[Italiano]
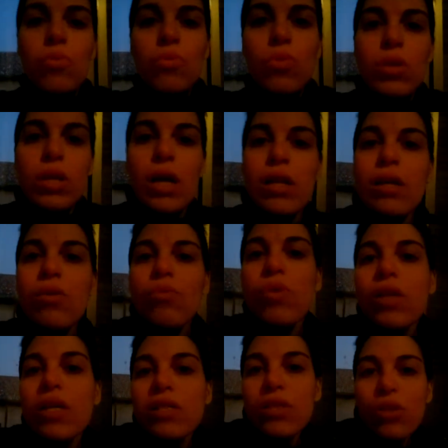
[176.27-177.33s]
la
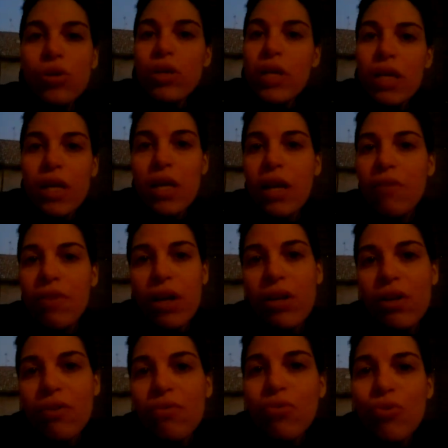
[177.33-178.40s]
liquidazione l'avranno
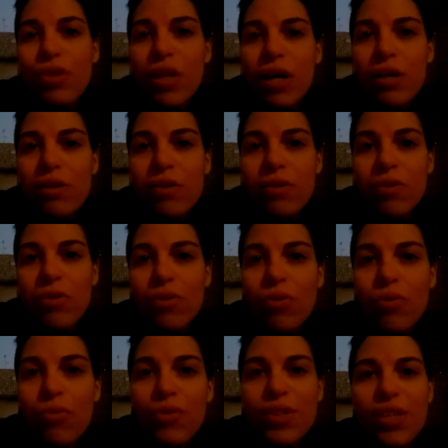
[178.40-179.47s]
avuta.
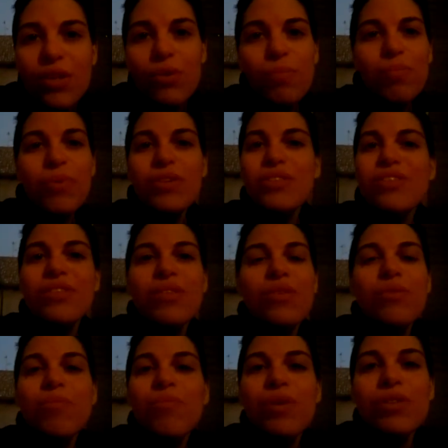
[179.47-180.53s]
Quindi non, poss-
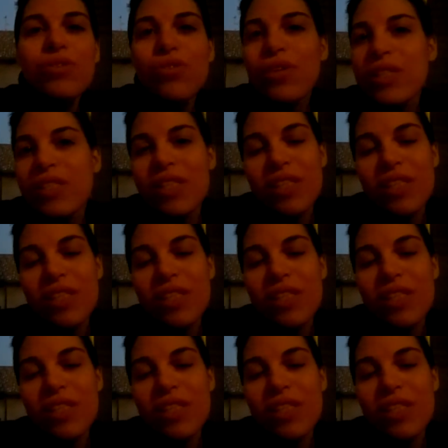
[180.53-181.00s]
non possono essere